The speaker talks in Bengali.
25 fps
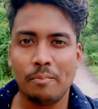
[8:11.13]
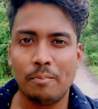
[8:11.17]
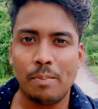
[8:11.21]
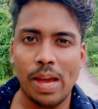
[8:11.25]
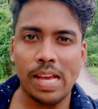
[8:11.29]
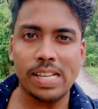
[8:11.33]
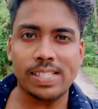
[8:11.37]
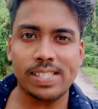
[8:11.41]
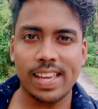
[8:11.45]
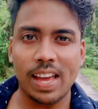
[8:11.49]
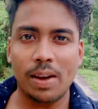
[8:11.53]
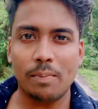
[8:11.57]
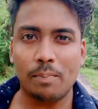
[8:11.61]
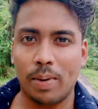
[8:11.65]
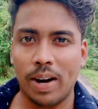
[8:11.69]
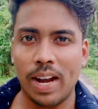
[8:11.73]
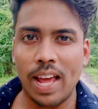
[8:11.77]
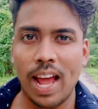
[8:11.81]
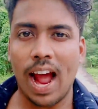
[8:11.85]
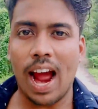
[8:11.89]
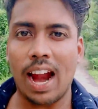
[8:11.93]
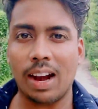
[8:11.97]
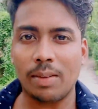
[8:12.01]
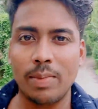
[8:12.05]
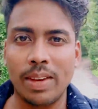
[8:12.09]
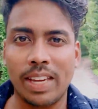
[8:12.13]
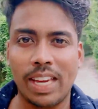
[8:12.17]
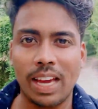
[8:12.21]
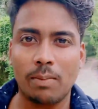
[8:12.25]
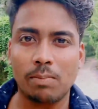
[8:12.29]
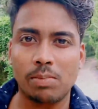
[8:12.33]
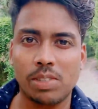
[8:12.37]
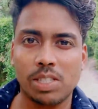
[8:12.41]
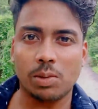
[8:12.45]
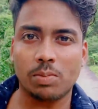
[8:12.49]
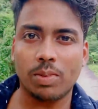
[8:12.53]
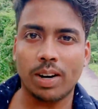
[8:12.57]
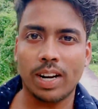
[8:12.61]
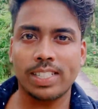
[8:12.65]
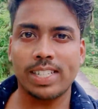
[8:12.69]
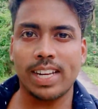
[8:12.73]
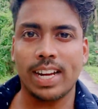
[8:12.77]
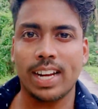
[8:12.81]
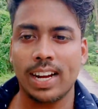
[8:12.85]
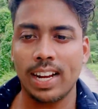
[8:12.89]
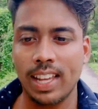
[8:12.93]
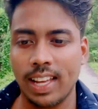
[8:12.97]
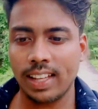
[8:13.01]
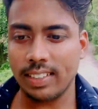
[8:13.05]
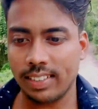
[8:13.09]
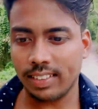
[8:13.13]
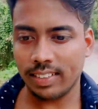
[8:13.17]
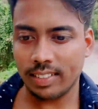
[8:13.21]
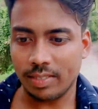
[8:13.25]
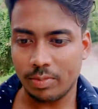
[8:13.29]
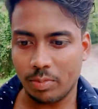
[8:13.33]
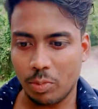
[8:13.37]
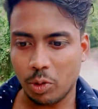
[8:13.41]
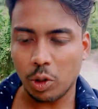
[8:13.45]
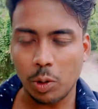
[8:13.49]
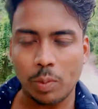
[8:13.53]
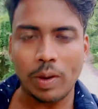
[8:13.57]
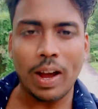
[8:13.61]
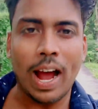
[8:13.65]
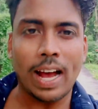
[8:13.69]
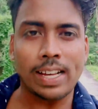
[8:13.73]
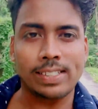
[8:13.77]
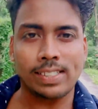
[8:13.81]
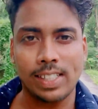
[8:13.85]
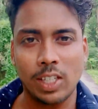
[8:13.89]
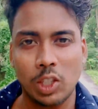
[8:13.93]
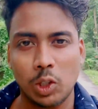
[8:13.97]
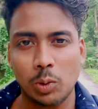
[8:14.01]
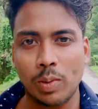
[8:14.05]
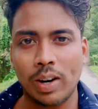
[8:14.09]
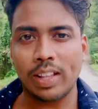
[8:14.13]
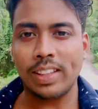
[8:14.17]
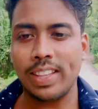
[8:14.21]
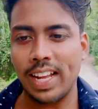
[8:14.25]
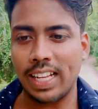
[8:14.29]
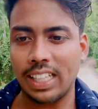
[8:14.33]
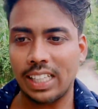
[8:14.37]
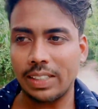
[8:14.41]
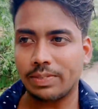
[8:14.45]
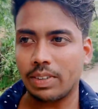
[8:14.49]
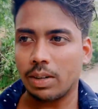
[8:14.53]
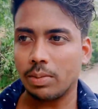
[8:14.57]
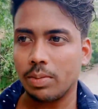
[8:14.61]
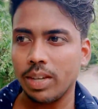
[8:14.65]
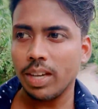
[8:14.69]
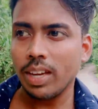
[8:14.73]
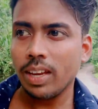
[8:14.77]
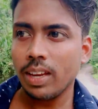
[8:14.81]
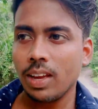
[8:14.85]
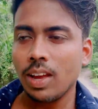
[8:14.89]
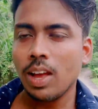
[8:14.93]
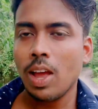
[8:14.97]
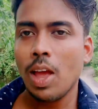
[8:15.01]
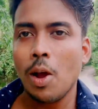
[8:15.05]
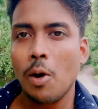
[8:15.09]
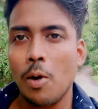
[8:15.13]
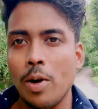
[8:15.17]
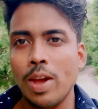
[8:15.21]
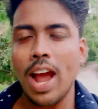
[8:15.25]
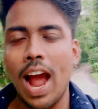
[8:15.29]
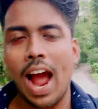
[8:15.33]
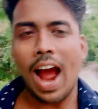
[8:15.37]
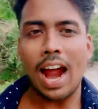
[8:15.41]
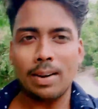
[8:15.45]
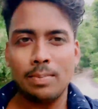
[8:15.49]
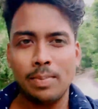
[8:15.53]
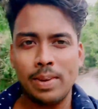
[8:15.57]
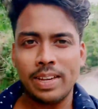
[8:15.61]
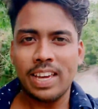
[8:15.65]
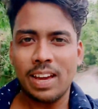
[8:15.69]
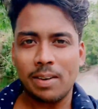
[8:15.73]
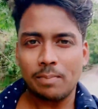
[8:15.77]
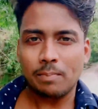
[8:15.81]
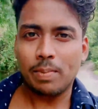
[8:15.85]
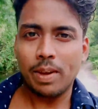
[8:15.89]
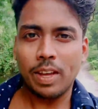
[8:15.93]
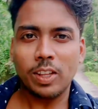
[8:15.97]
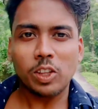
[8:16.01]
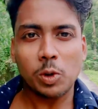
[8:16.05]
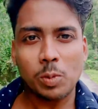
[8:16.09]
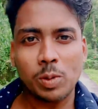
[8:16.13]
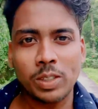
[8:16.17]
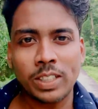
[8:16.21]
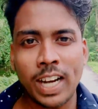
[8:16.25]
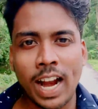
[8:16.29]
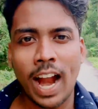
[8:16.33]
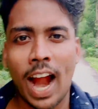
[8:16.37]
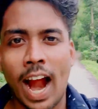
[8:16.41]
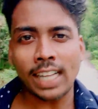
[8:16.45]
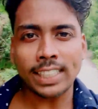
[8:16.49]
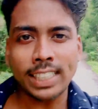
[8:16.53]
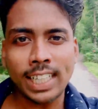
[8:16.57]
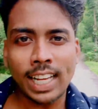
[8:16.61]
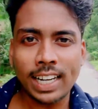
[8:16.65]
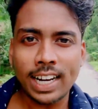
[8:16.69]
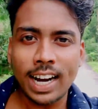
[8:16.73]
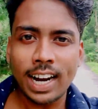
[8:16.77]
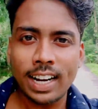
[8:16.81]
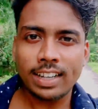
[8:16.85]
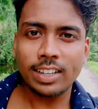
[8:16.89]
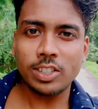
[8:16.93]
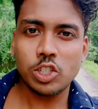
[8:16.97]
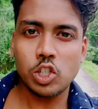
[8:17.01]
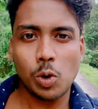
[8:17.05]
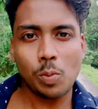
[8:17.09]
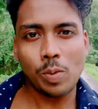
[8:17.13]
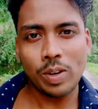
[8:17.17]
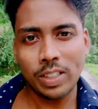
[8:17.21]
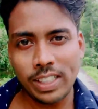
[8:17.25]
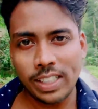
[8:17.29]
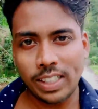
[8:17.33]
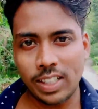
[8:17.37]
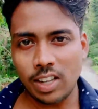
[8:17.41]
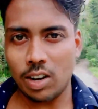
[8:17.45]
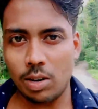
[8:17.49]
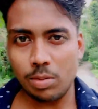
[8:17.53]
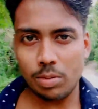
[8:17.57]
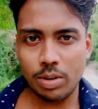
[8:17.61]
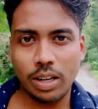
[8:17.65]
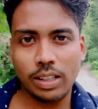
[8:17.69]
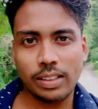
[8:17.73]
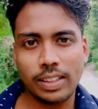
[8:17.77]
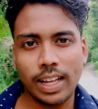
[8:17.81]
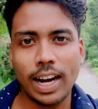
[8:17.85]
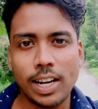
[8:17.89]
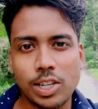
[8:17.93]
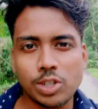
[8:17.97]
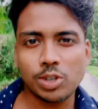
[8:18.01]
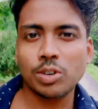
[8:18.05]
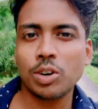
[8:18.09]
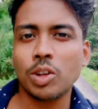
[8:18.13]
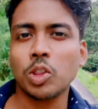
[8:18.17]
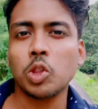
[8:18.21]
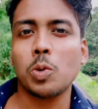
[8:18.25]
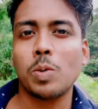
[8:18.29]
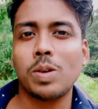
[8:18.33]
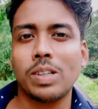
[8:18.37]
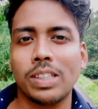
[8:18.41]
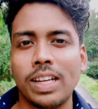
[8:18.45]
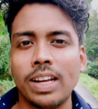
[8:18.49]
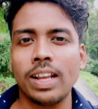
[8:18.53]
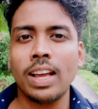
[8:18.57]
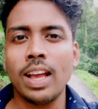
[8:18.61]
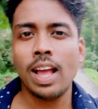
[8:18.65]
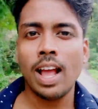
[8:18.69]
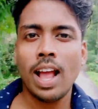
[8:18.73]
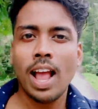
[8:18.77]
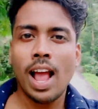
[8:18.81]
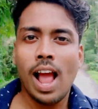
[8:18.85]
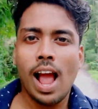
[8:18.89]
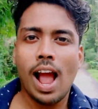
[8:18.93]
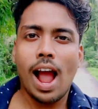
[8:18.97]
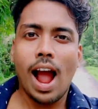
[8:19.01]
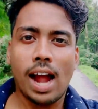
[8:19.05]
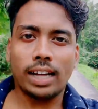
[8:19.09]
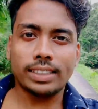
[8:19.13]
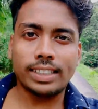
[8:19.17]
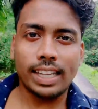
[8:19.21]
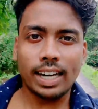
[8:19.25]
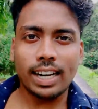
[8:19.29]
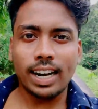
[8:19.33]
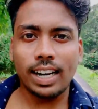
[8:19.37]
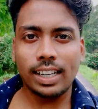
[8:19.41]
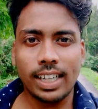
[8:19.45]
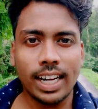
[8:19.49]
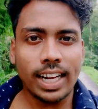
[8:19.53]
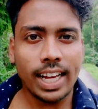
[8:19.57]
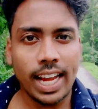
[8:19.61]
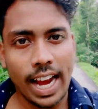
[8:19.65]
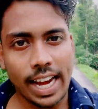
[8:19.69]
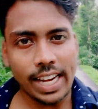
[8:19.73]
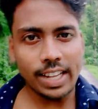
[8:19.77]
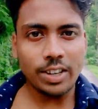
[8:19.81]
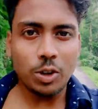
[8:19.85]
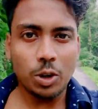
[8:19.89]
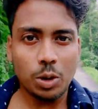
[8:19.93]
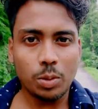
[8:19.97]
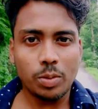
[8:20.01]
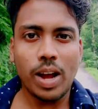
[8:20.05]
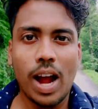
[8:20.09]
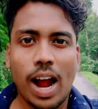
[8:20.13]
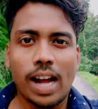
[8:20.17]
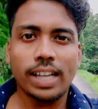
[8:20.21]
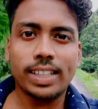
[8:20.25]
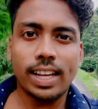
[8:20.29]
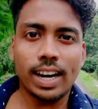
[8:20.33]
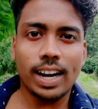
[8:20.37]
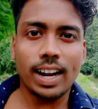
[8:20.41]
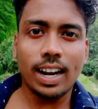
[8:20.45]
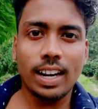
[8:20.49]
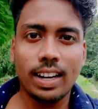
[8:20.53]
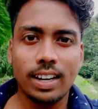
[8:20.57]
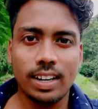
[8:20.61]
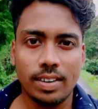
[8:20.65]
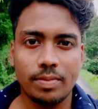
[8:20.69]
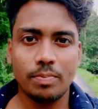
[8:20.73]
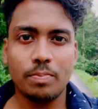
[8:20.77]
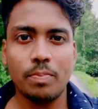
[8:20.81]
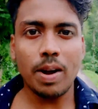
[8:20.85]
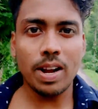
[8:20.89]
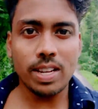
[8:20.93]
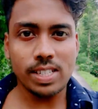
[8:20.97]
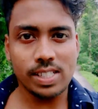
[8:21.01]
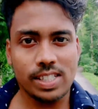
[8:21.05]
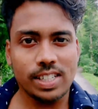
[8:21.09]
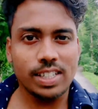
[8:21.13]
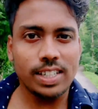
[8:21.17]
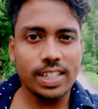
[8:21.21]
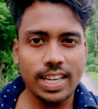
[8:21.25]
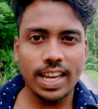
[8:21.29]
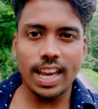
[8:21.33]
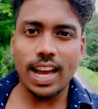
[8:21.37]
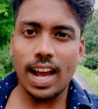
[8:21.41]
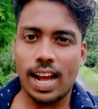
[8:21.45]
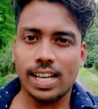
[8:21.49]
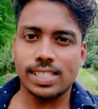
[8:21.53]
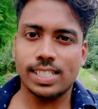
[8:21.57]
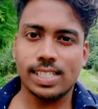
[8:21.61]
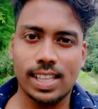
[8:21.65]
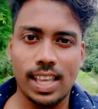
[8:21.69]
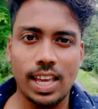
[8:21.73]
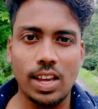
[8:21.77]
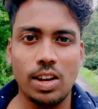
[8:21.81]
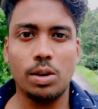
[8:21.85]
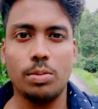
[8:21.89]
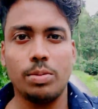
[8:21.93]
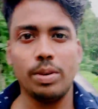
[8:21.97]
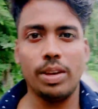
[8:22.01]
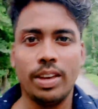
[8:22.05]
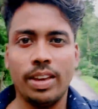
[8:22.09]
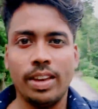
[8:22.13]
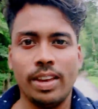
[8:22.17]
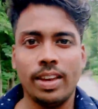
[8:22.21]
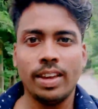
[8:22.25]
বেস ক্যাম্প মানে আর্মি ক্যাম্প তোমরা যেখানে প্রথমে আসতেই তোমরা দেখতে পাবে ওই আর্মি ক্যাম্পে তোমাদের আধার কার্ড জমা দিতে হবে তার জন্য তোমাদের আধার কার্ডটা ক্যারি করবে আধার কার্ড মাস্ট নিয়ে আসতেই হবে